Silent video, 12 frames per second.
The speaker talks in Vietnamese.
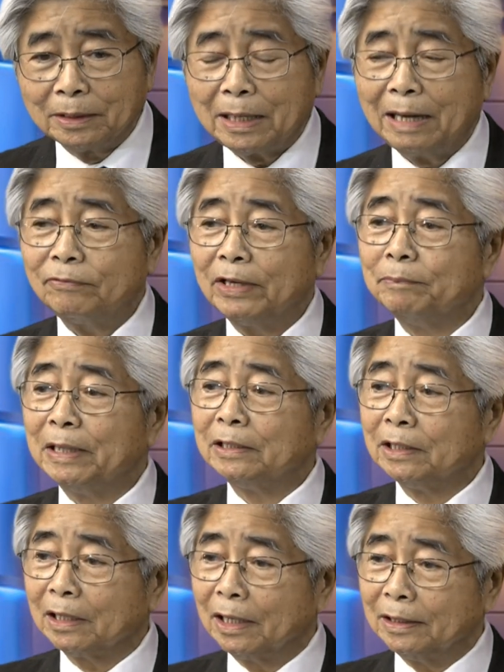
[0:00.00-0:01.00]
thay vì mình
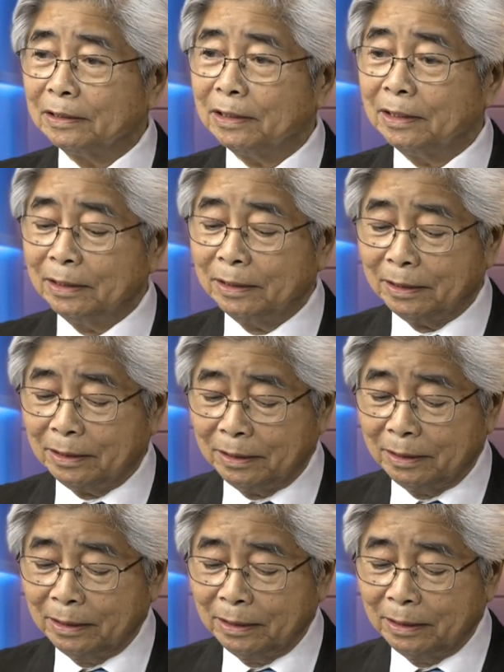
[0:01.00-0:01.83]
thưa gợi thì ờ,